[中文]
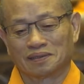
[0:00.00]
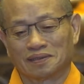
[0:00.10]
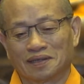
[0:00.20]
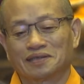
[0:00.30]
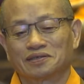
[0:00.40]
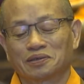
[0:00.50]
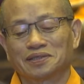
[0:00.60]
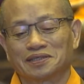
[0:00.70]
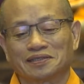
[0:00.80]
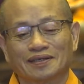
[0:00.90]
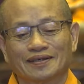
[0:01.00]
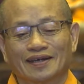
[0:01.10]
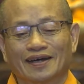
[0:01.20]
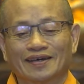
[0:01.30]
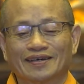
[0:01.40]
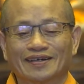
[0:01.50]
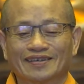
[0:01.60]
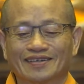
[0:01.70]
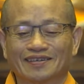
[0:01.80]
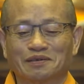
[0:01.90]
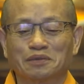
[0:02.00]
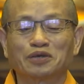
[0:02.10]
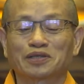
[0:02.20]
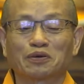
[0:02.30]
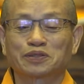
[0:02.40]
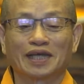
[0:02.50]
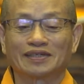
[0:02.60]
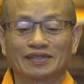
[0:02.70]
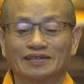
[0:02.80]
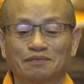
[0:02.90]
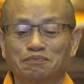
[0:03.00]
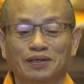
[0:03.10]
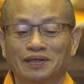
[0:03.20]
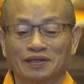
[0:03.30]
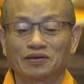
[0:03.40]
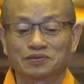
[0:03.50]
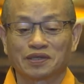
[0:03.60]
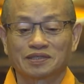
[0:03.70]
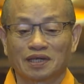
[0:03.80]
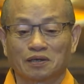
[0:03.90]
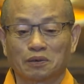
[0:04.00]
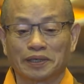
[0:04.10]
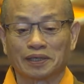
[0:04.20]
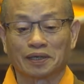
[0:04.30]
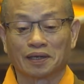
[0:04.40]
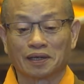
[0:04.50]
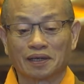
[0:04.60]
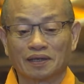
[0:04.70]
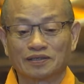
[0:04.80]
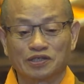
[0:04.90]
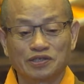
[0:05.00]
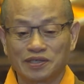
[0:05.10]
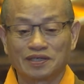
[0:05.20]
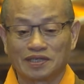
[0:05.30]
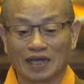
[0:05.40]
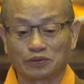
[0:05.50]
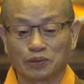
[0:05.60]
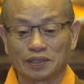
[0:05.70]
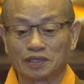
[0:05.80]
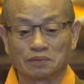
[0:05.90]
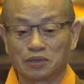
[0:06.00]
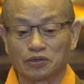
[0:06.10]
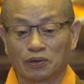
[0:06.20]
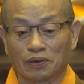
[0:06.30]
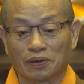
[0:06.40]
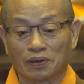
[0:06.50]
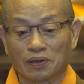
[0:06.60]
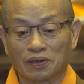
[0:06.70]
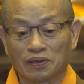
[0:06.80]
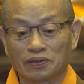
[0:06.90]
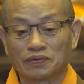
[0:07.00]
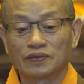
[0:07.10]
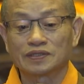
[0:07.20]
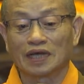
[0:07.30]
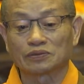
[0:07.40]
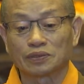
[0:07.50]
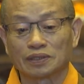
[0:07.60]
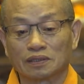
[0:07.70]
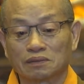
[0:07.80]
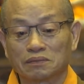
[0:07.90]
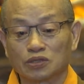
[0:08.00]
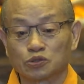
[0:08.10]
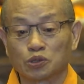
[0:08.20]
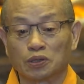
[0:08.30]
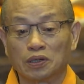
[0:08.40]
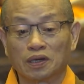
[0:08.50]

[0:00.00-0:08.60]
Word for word: 那所以，呃，没有到定的，不可能有真正的慧。即使你想对了也没用，因为想对了没有做，